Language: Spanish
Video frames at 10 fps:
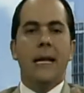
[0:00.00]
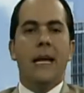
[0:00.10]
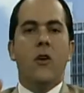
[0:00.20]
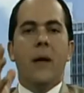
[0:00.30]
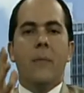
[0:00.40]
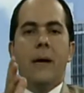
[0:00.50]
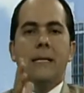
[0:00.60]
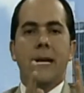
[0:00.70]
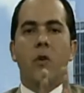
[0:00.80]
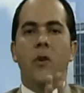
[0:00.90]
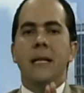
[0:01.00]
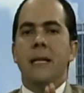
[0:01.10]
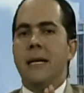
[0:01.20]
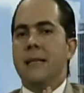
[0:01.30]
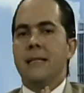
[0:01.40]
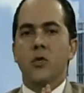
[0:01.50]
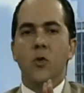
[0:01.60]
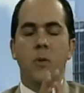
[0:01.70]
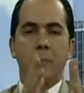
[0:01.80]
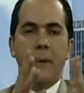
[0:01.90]
¿Qué es lo que pasa? Que hoy en día se
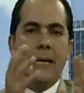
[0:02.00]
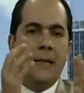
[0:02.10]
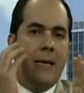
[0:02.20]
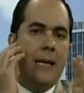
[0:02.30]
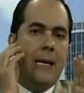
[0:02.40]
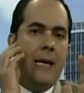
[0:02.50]
suspende